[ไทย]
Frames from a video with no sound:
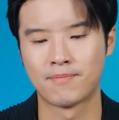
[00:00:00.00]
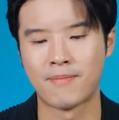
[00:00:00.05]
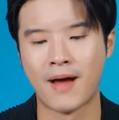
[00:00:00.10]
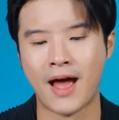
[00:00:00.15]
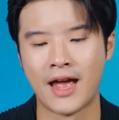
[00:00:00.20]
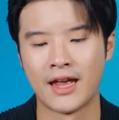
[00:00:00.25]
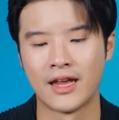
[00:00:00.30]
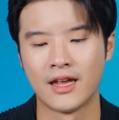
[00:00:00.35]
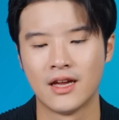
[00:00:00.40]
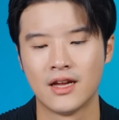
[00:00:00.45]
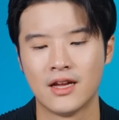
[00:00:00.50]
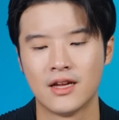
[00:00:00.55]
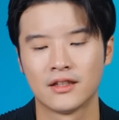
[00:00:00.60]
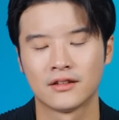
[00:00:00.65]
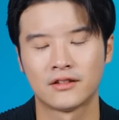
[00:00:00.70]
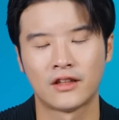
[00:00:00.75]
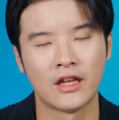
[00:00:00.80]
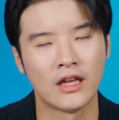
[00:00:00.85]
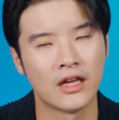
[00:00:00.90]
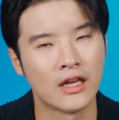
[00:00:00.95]
นไป
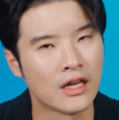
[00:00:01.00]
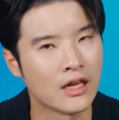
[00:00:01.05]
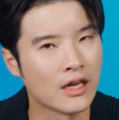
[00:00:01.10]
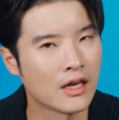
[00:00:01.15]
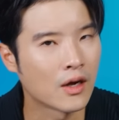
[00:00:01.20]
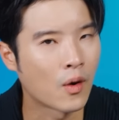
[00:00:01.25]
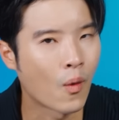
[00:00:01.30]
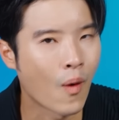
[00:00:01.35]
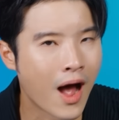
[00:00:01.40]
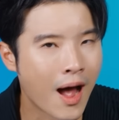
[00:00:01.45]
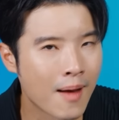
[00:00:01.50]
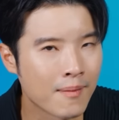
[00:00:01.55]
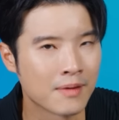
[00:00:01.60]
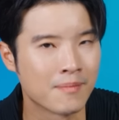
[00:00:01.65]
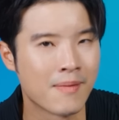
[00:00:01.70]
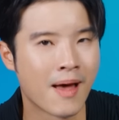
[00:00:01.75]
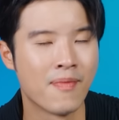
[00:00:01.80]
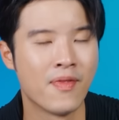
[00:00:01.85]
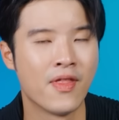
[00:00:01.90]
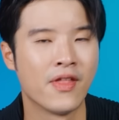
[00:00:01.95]
ตีความอี
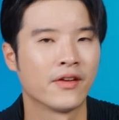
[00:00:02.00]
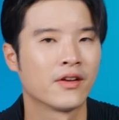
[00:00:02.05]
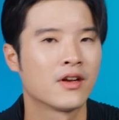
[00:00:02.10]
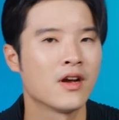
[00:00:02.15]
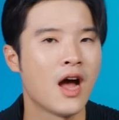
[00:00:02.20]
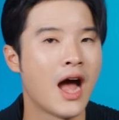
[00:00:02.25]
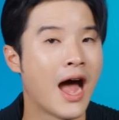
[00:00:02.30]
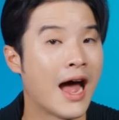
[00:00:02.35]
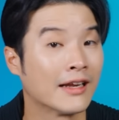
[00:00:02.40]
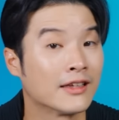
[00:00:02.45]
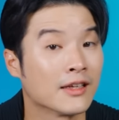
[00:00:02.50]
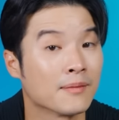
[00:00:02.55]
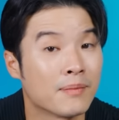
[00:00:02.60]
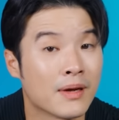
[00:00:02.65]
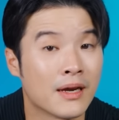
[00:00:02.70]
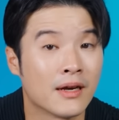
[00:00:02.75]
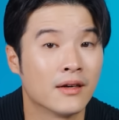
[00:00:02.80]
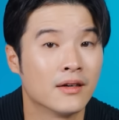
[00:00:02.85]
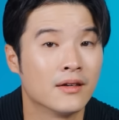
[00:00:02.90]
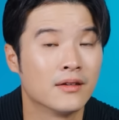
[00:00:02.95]
กแบบหนึ่งก็อาจ
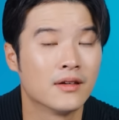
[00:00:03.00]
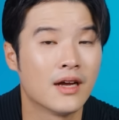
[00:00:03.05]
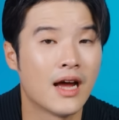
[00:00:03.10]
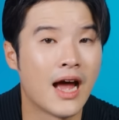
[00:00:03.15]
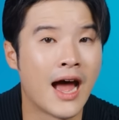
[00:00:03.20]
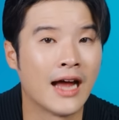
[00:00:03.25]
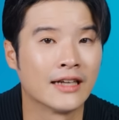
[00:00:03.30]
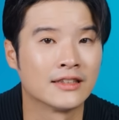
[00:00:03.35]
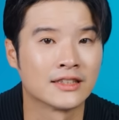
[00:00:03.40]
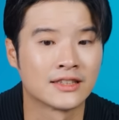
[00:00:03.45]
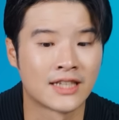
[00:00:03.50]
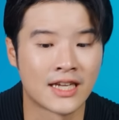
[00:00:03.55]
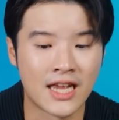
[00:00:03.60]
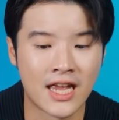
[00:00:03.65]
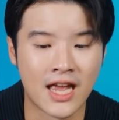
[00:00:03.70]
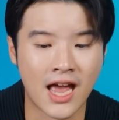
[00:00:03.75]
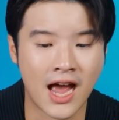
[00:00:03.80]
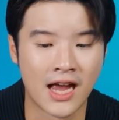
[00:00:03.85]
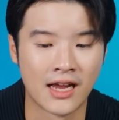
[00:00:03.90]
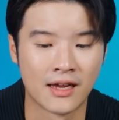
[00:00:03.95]
จะใช้
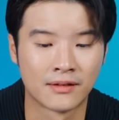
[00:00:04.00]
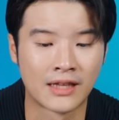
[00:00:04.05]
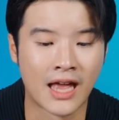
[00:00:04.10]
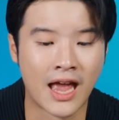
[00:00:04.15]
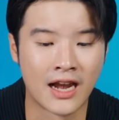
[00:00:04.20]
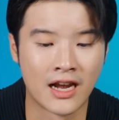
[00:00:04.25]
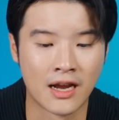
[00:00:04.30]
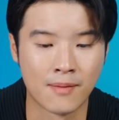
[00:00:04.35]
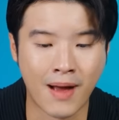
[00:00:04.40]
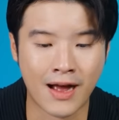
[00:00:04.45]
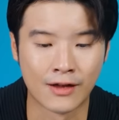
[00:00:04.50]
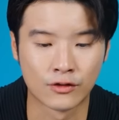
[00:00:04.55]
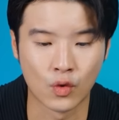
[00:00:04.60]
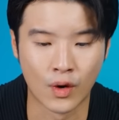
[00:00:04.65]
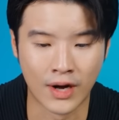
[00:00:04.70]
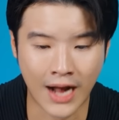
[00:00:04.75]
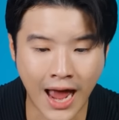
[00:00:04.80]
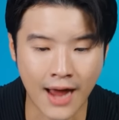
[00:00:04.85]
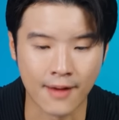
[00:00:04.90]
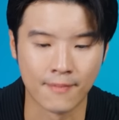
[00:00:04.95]
AI แทนในบางส่
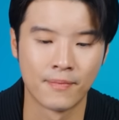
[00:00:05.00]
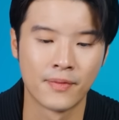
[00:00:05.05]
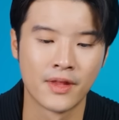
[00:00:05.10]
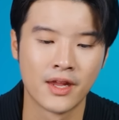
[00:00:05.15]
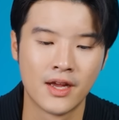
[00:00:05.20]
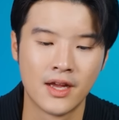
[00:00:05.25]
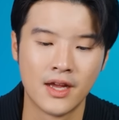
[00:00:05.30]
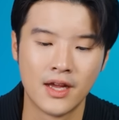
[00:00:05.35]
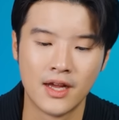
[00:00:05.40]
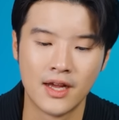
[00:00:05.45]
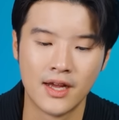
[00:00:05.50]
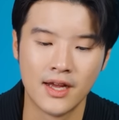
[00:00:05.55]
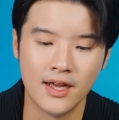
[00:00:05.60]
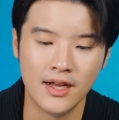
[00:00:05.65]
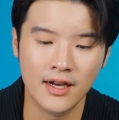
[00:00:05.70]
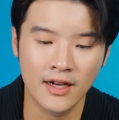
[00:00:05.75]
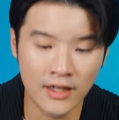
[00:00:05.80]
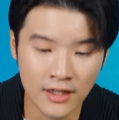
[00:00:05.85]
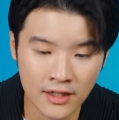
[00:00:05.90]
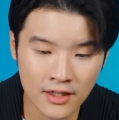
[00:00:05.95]
วนได้
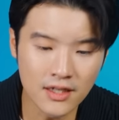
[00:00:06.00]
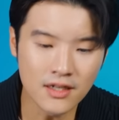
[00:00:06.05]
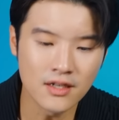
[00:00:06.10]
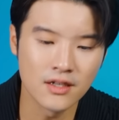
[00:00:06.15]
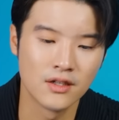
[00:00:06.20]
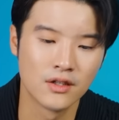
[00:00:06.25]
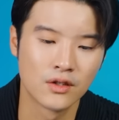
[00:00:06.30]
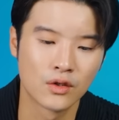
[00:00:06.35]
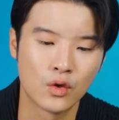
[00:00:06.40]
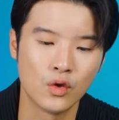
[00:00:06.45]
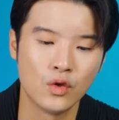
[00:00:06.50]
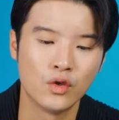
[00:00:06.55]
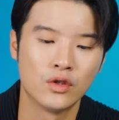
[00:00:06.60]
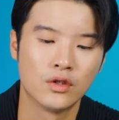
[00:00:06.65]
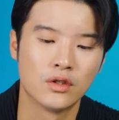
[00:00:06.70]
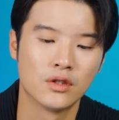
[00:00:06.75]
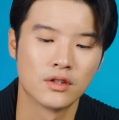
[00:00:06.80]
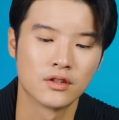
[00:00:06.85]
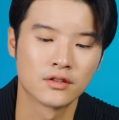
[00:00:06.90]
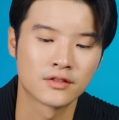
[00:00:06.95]
หรือคุณ
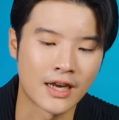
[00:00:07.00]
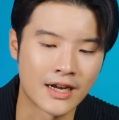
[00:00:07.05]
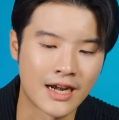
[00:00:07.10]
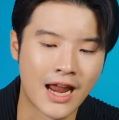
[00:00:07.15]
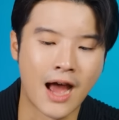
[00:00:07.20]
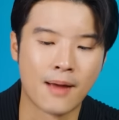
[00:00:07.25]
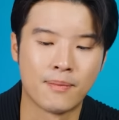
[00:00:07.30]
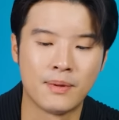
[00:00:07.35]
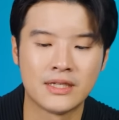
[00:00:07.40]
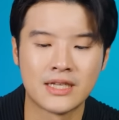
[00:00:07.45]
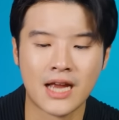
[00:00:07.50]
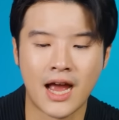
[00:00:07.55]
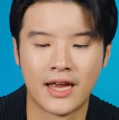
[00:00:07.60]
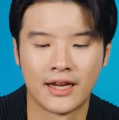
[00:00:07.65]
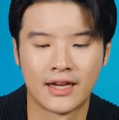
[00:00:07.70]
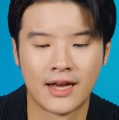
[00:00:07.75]
สันดาพิชัย